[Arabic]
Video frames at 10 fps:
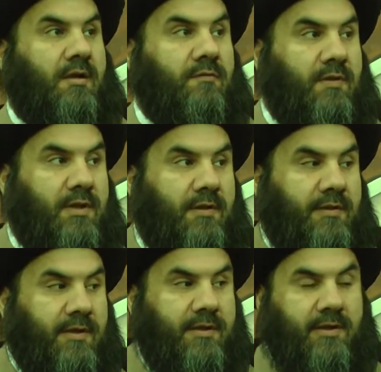أفضل
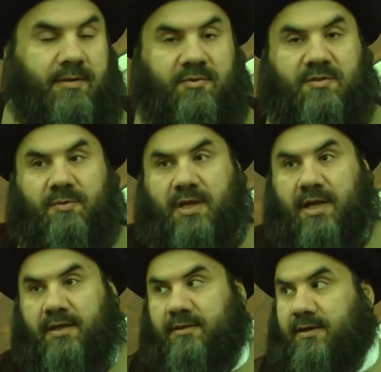الذكر بسم
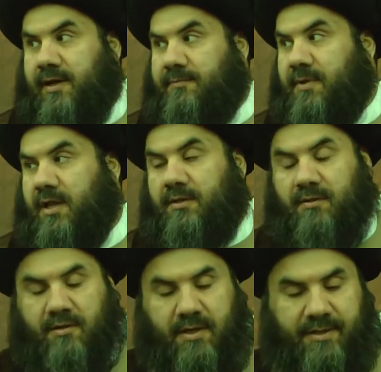الله الرحمن
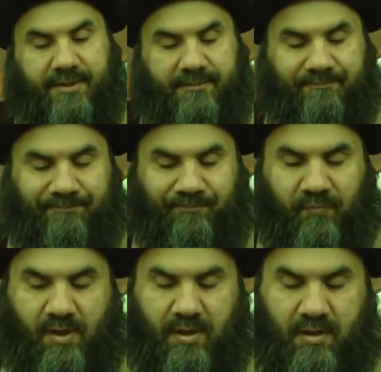الرحيم
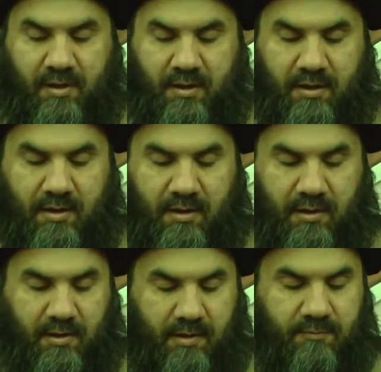
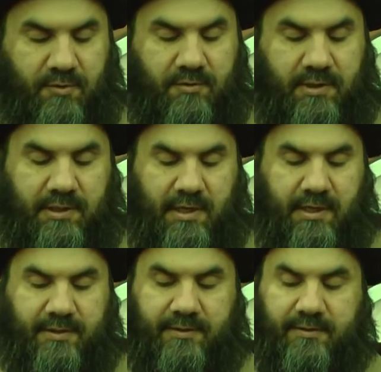الحمد
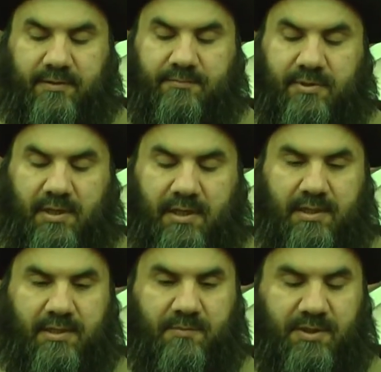لله رب
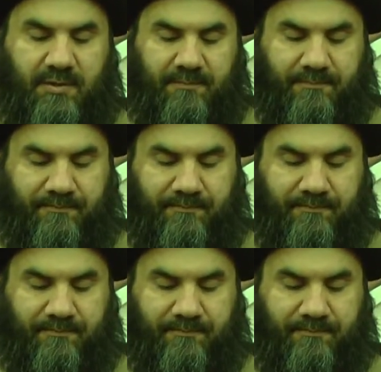العالمين